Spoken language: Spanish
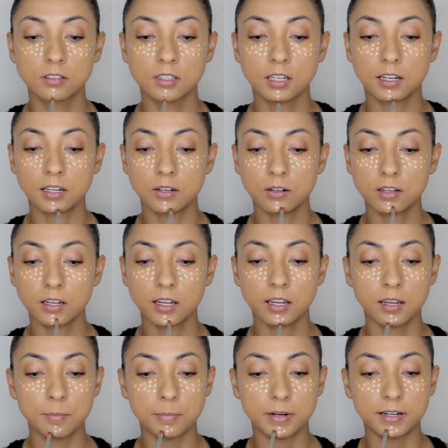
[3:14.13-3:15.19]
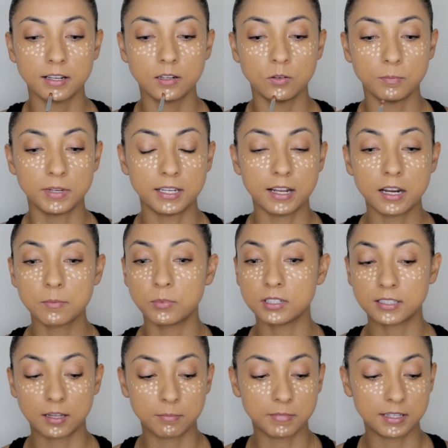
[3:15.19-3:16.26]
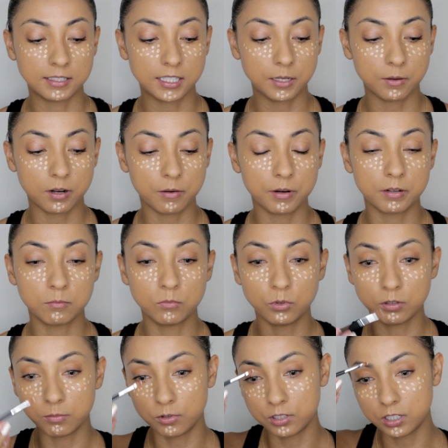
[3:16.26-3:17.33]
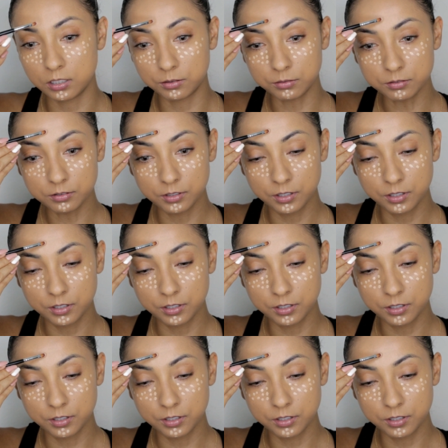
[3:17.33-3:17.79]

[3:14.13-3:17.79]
Y creo que para iluminar pues también se va a ver muy bonito.